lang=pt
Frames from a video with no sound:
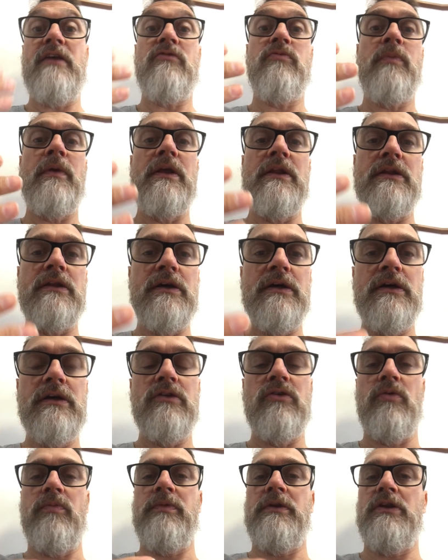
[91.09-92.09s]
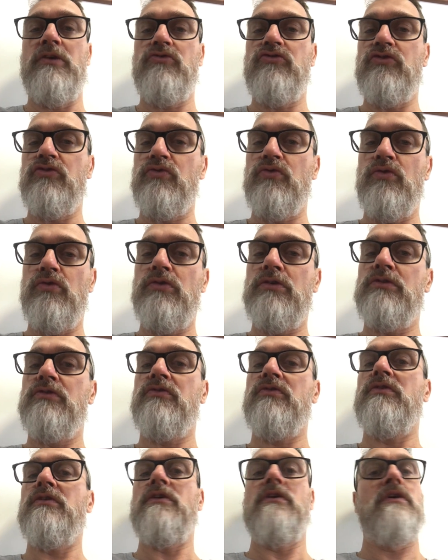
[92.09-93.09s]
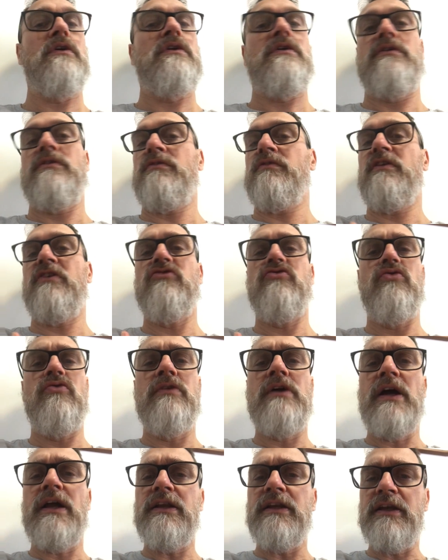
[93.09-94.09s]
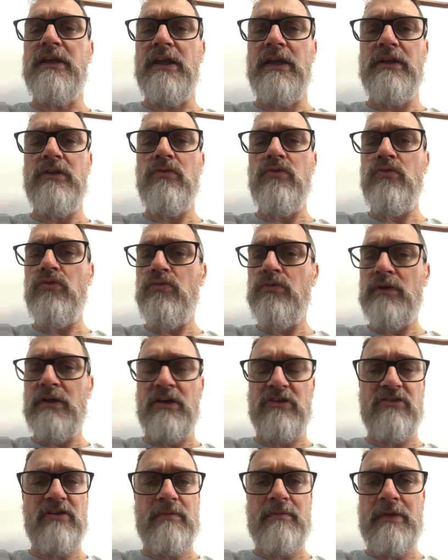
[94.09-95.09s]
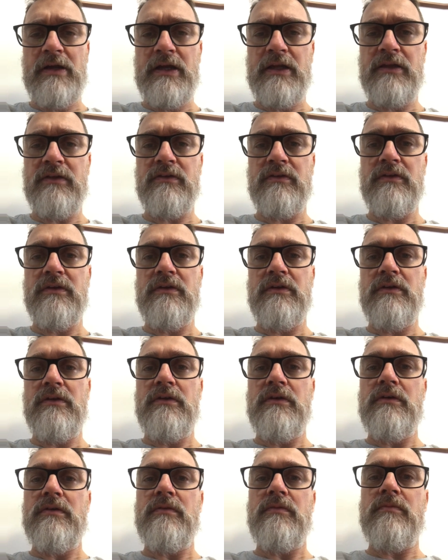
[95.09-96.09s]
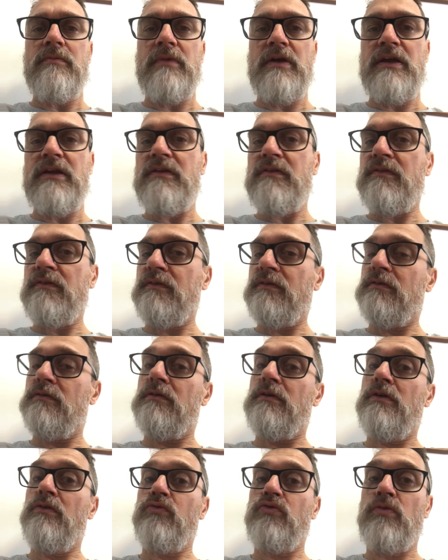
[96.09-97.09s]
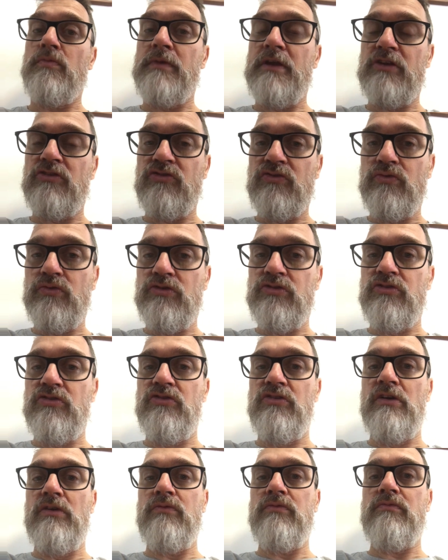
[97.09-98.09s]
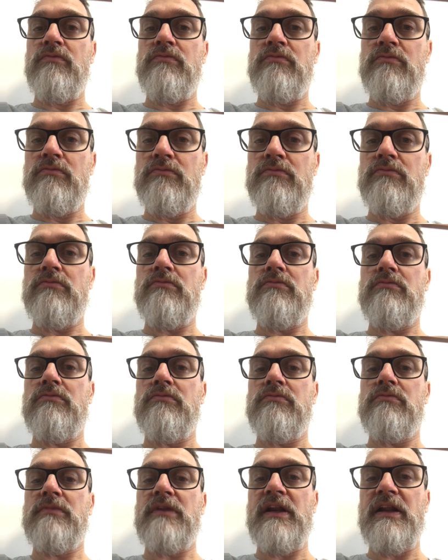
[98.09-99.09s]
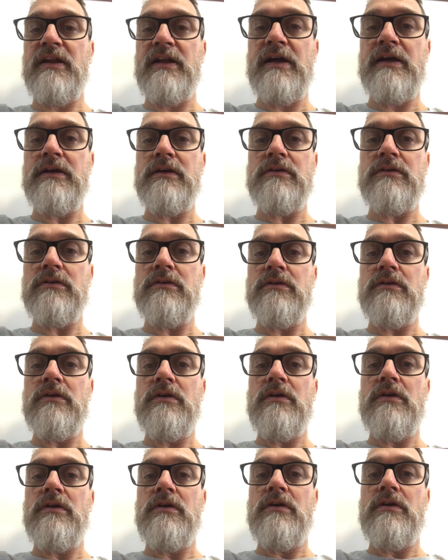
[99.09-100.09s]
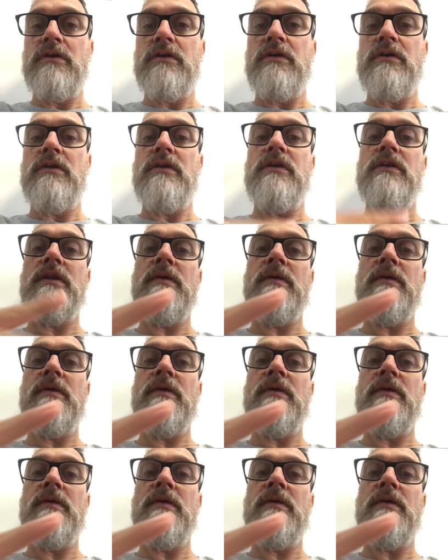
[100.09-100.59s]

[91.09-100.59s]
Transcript: respeitando a opinião de todos, sem julgar ninguém nunca, jamais. Mas eu tomei a atitude de não treinar. E